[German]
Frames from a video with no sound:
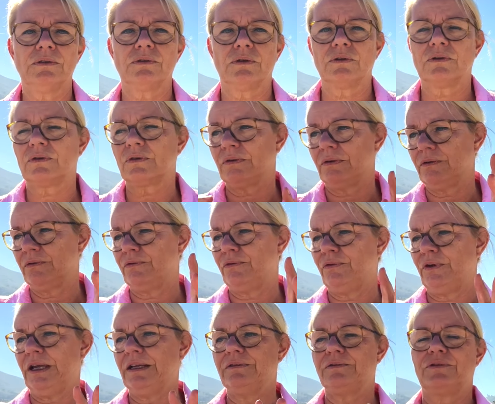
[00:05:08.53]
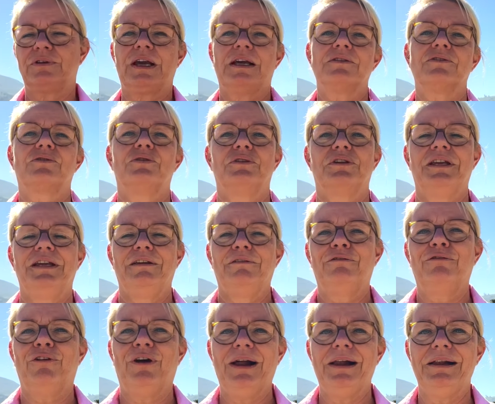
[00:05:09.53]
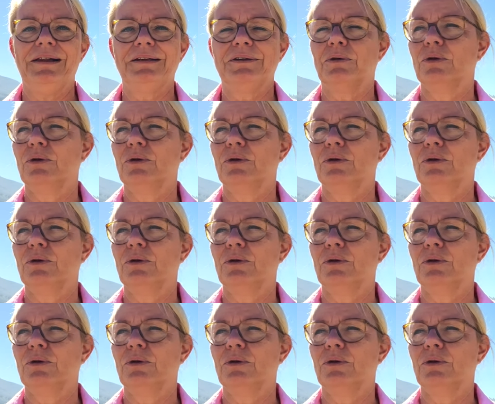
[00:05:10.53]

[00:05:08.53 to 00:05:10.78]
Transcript: sonst äh, fällt, kannst du tief fallen.